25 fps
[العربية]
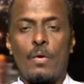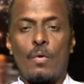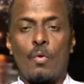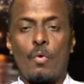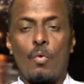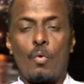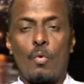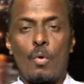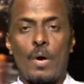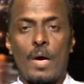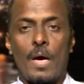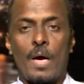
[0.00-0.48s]

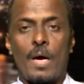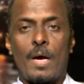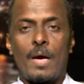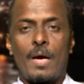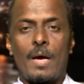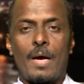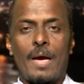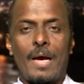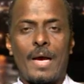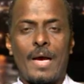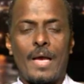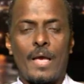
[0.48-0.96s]
هو
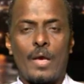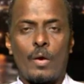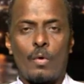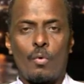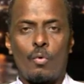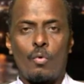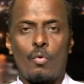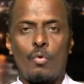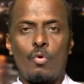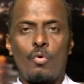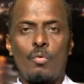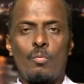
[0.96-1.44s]

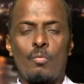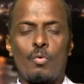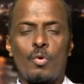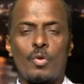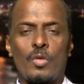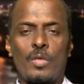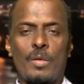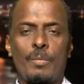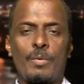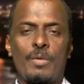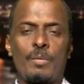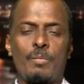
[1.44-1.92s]
حيكون
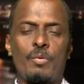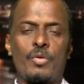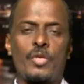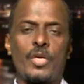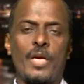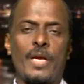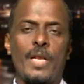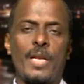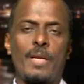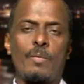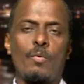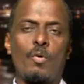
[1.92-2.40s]
مرتبط
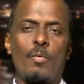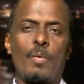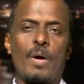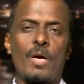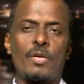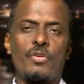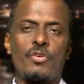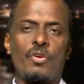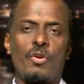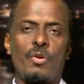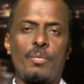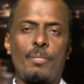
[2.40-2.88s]
بشكل
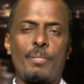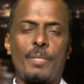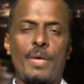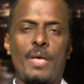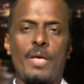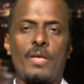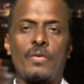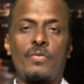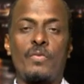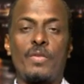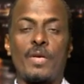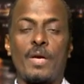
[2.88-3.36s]
مباشر
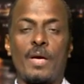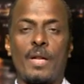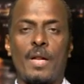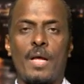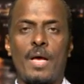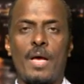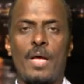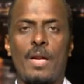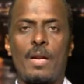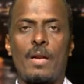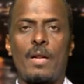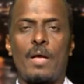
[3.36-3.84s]

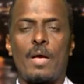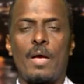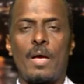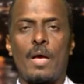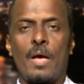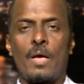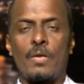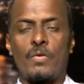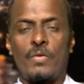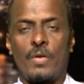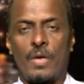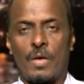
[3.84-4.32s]

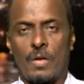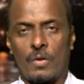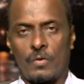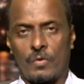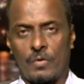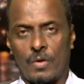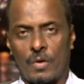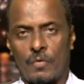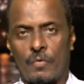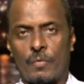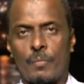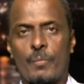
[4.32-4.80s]
باستقرار سعر
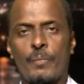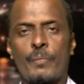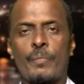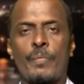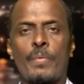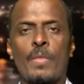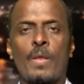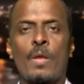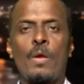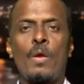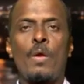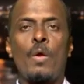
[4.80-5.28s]
الصرف
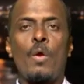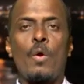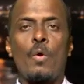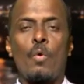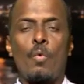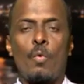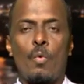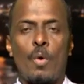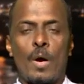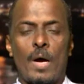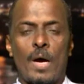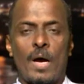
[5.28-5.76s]

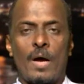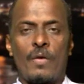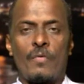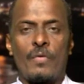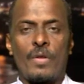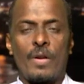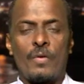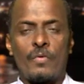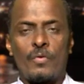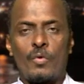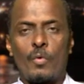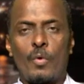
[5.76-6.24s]
وفي
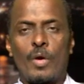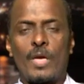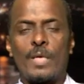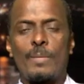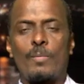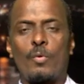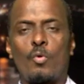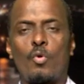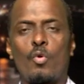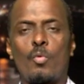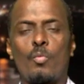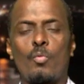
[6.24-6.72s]
نفس الوقت
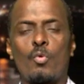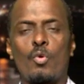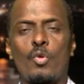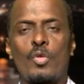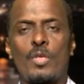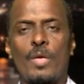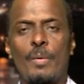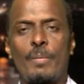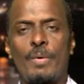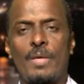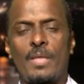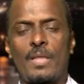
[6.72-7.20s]
بيكون
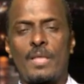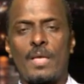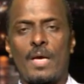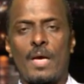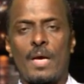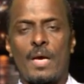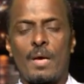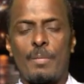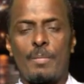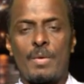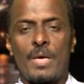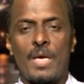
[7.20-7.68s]
مرتبط
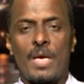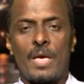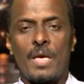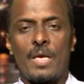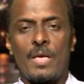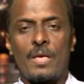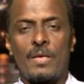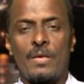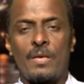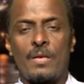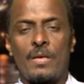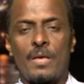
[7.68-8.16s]
ب
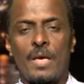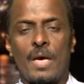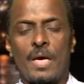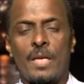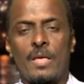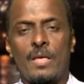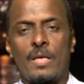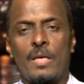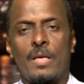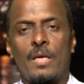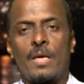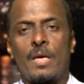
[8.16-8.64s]

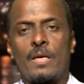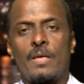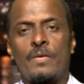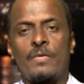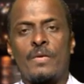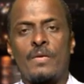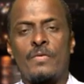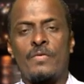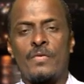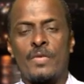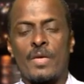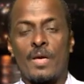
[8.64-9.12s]
يعني
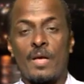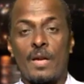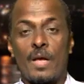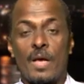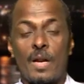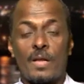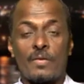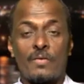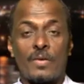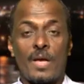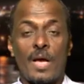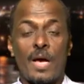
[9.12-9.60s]

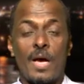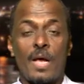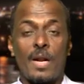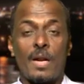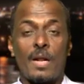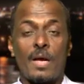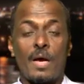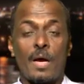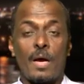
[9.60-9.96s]
استقرار اسعار